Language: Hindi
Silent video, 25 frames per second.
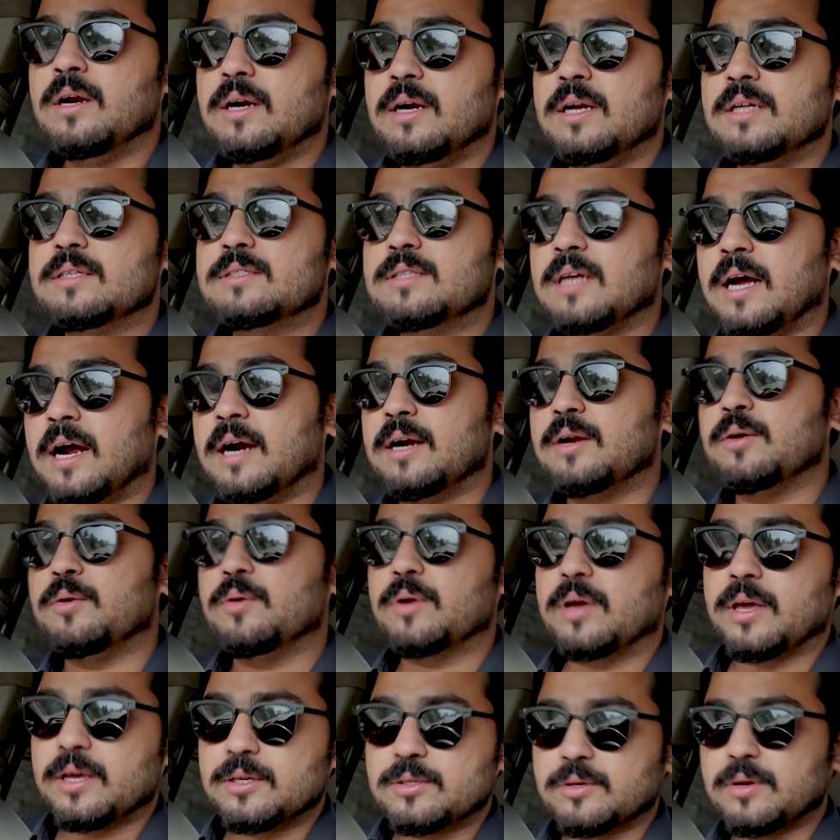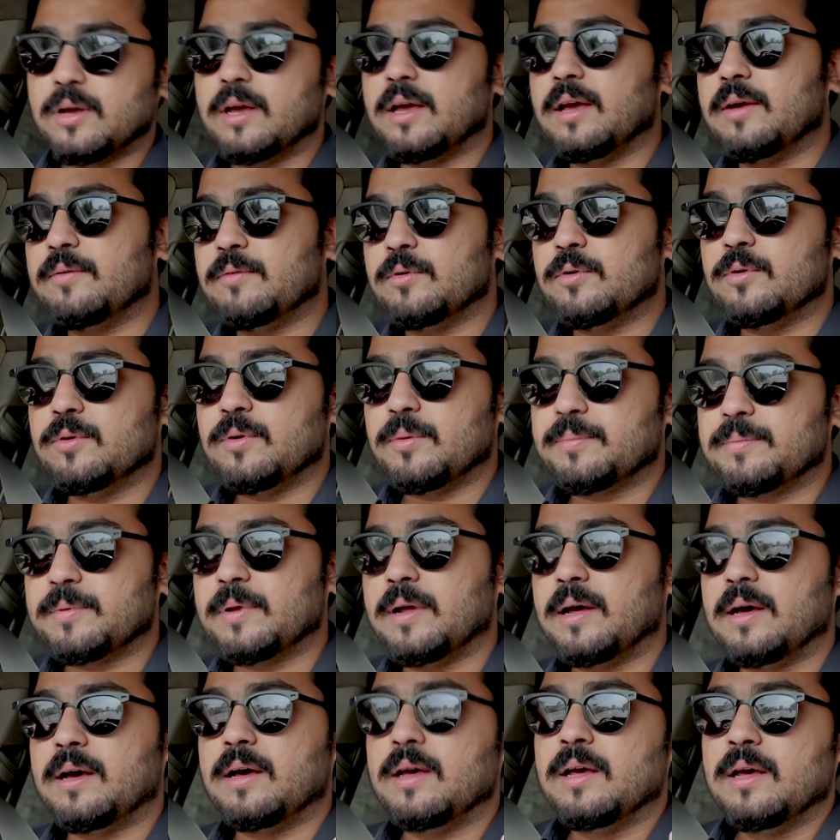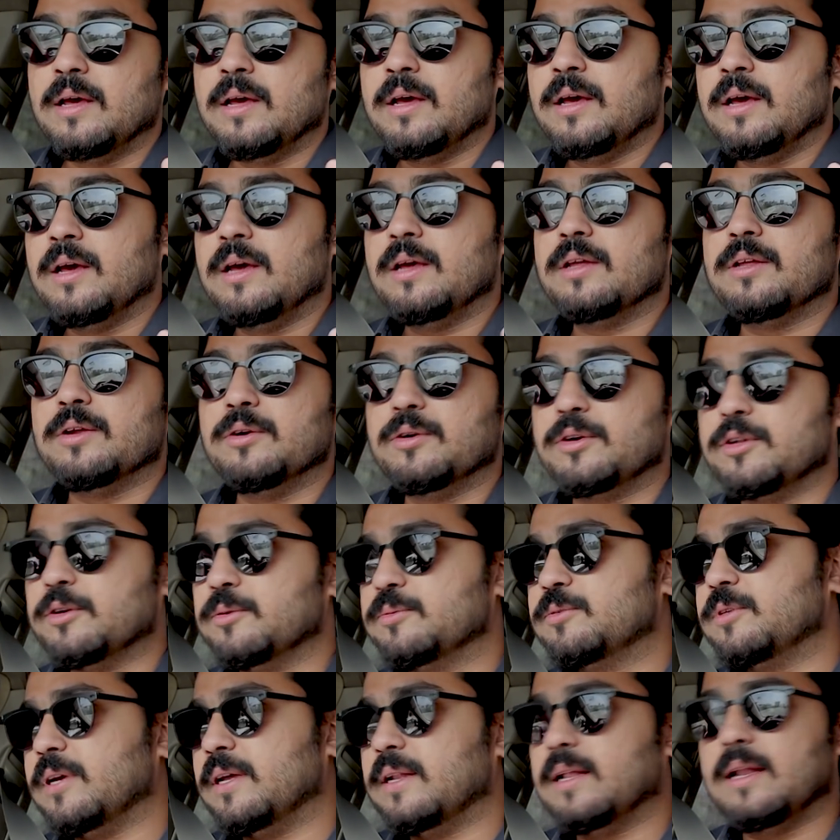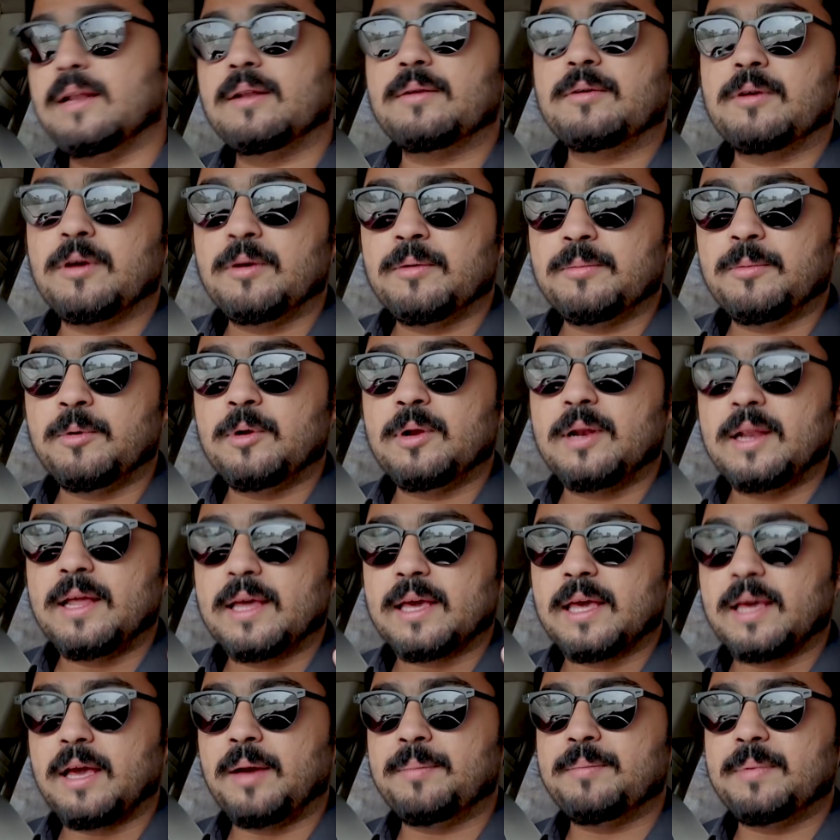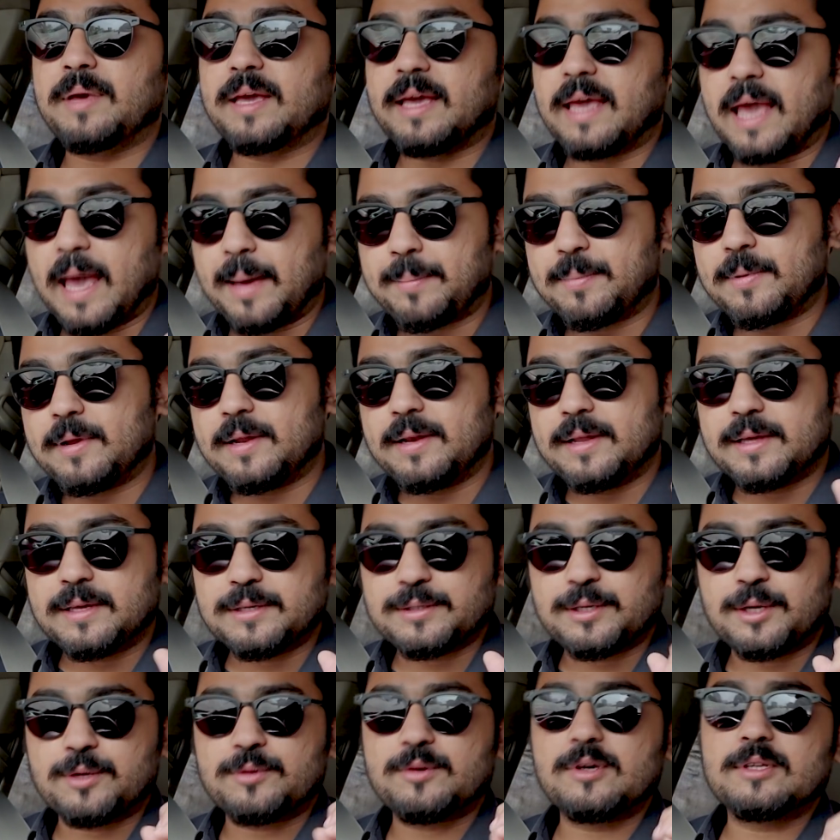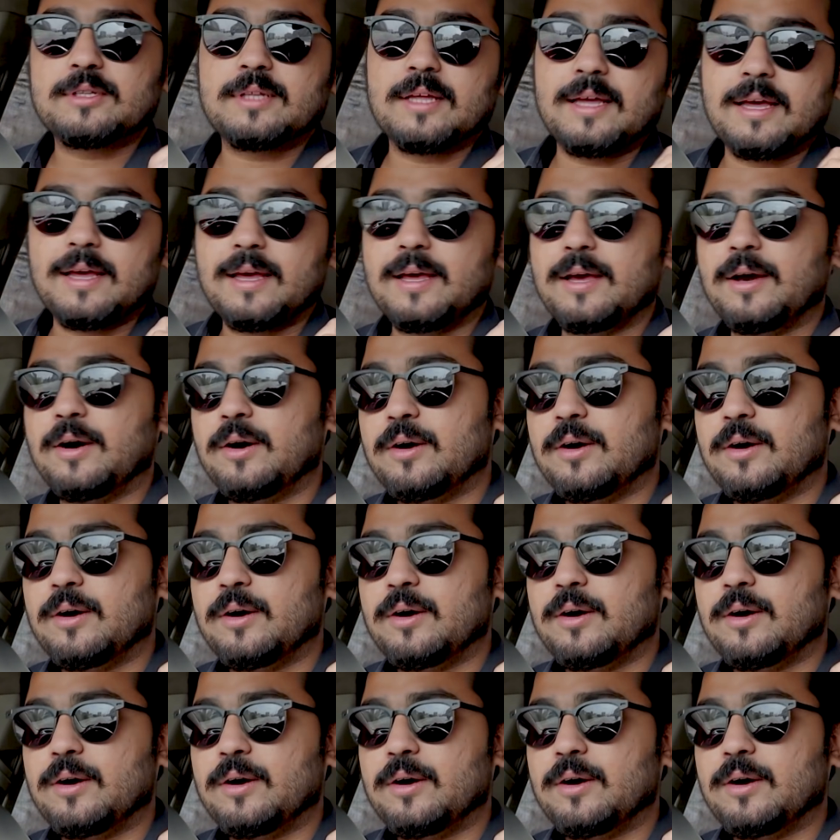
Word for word: डिसहार्ट होके जो है वो अपना यूट्यूब चैनल को बोल रहे कि हमें गैप लेने की ज़रूरत है